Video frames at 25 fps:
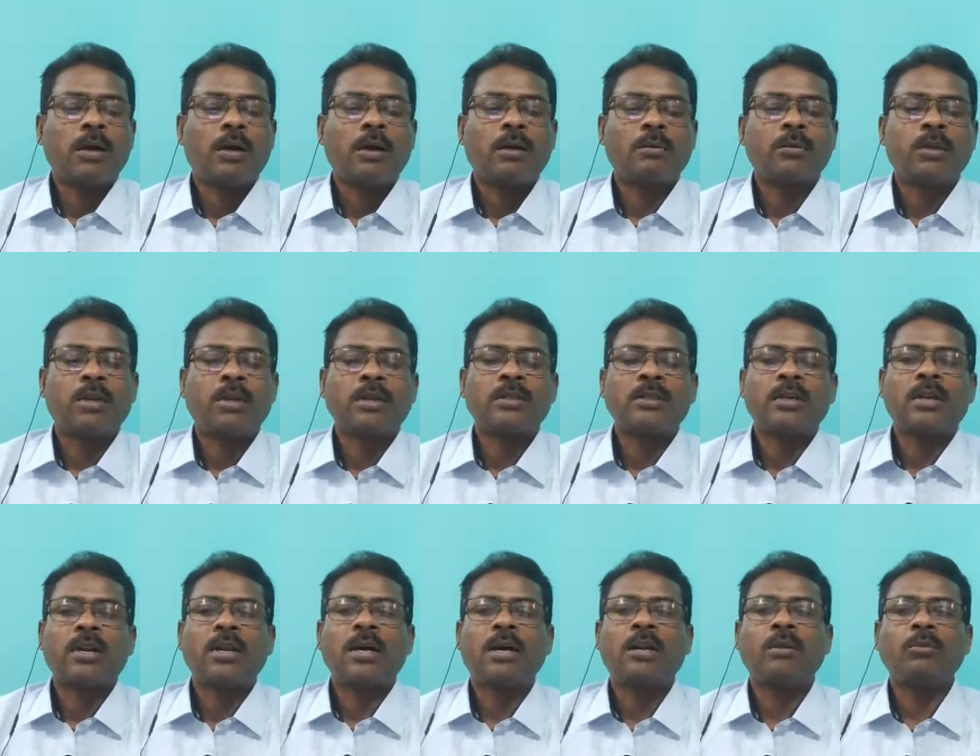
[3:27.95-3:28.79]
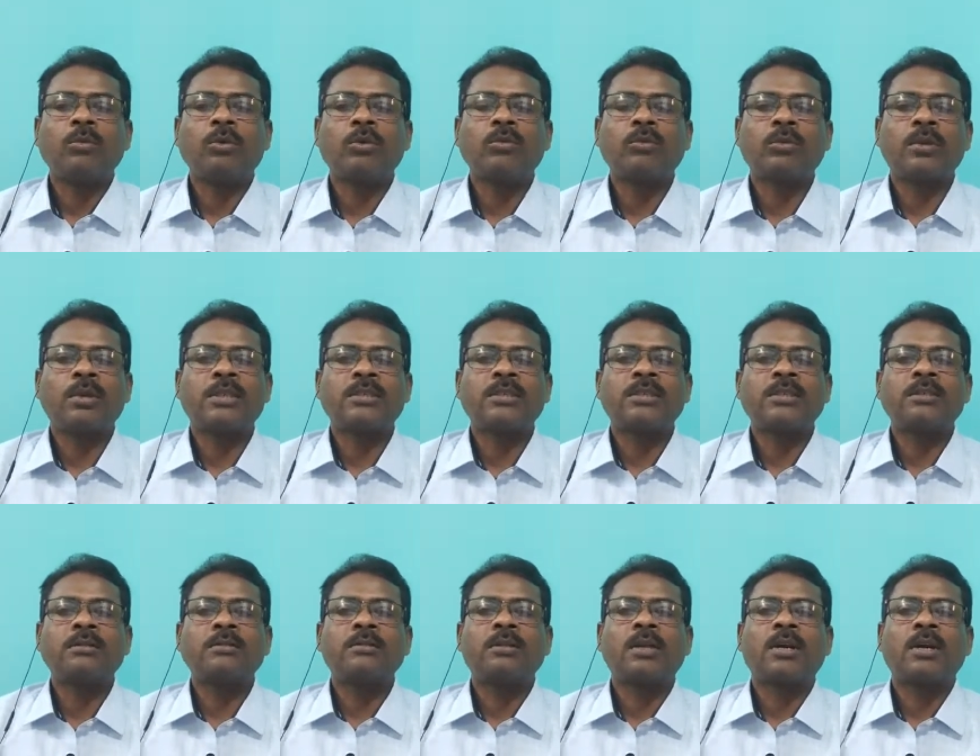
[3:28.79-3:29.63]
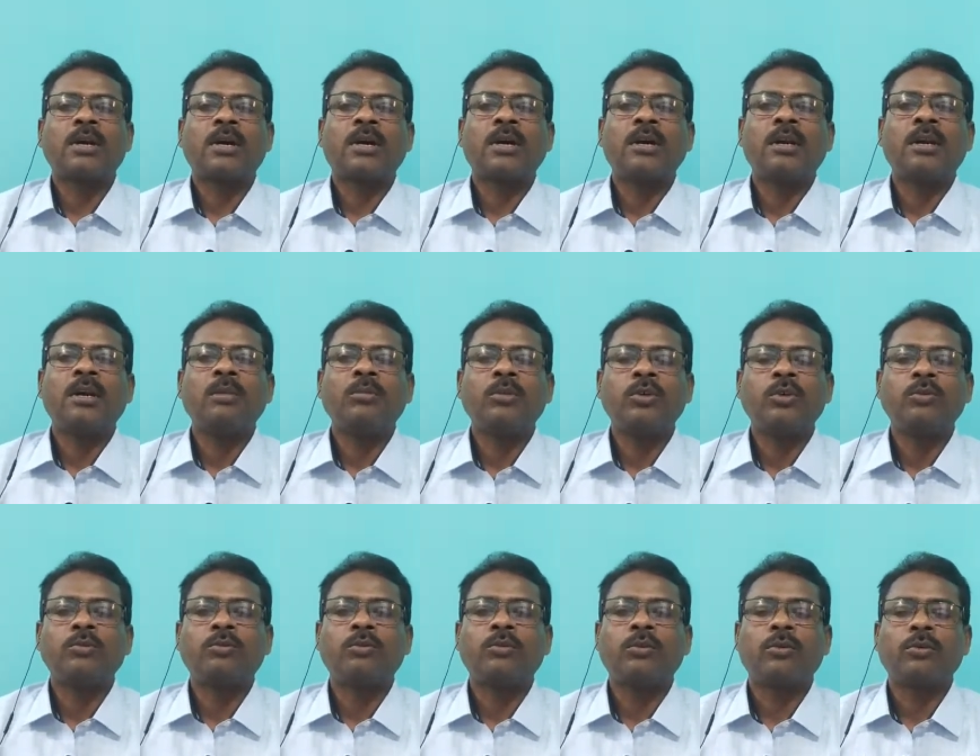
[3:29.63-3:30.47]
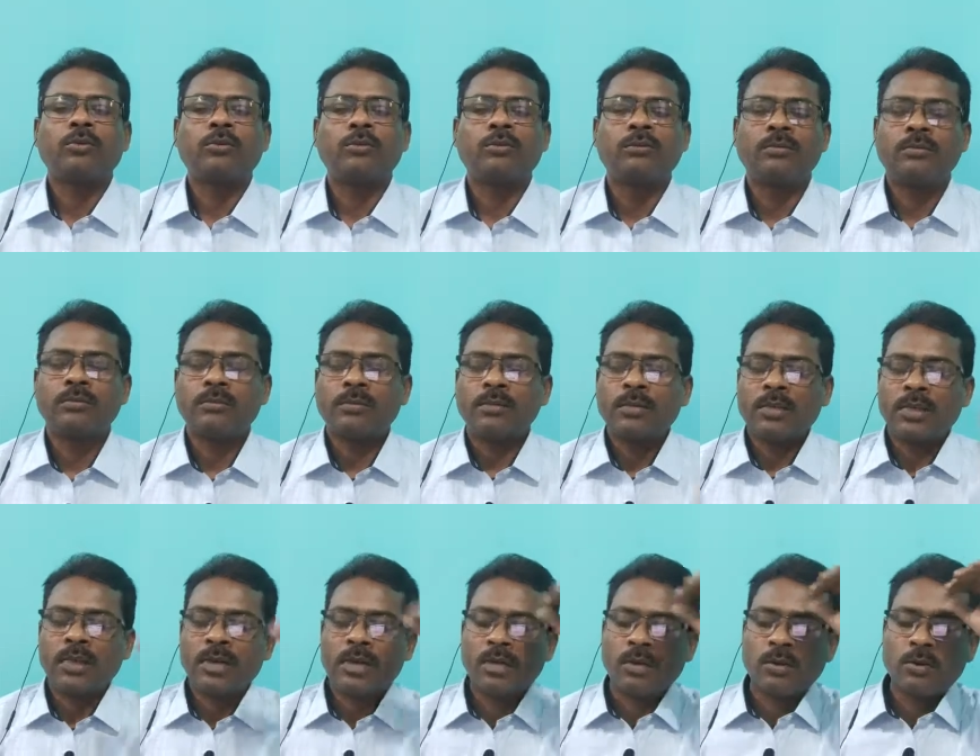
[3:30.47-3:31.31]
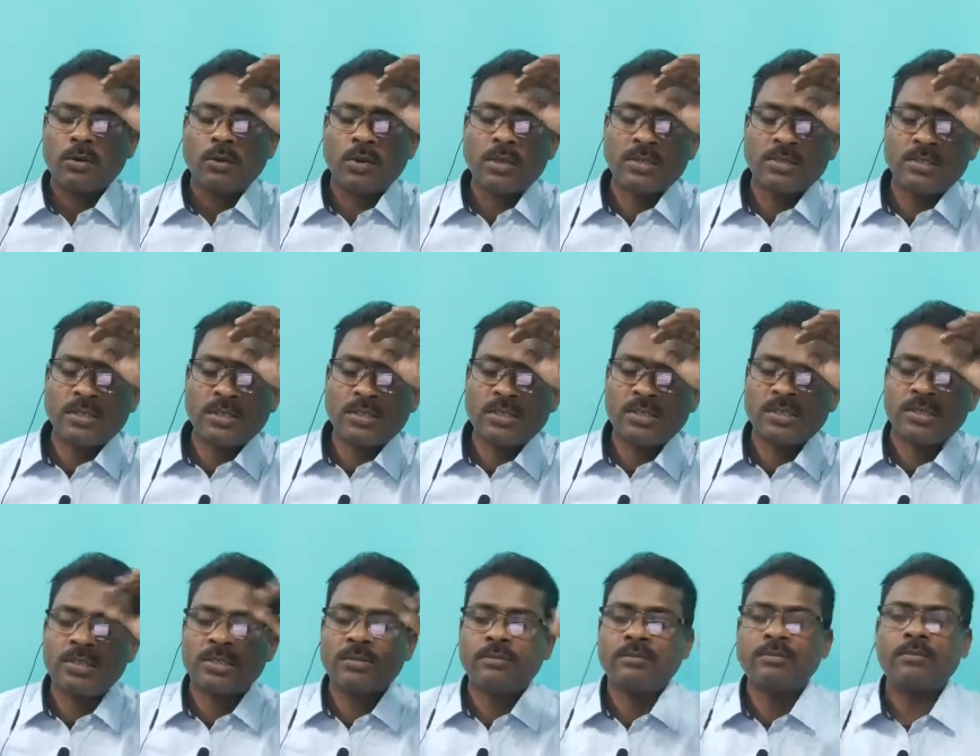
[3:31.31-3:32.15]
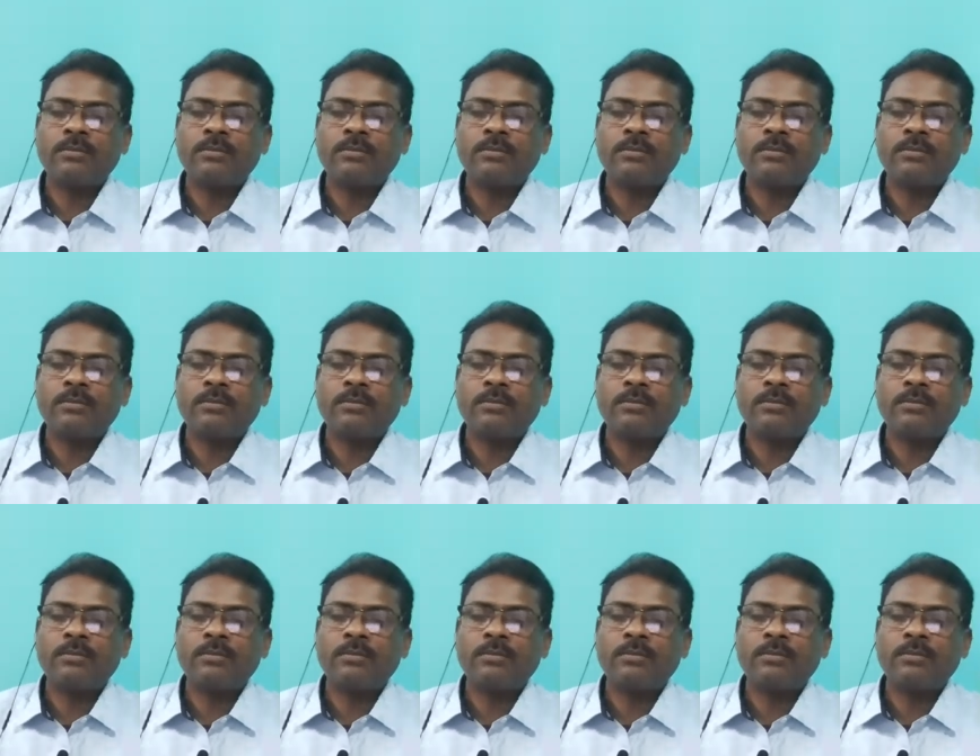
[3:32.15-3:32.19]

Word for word: আপনারা যারা আনমিউট আছেন তারা কাইন্ডলি মিউট করুন একটা নয়েস আসছে